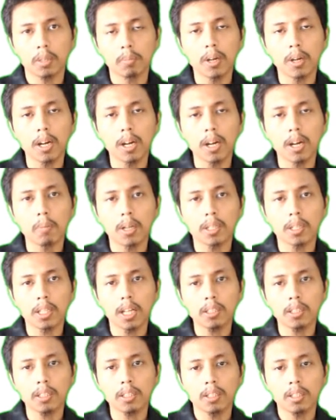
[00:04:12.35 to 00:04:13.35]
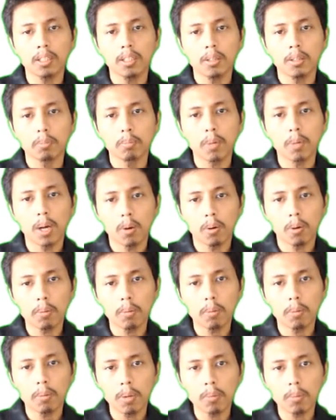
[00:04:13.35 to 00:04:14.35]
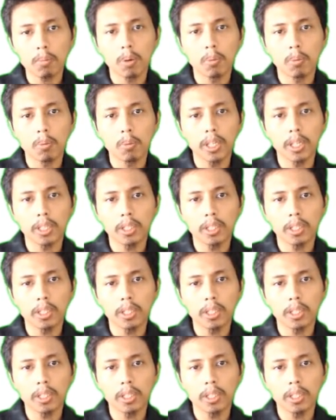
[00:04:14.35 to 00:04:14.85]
pengamatan bahwa memang bumi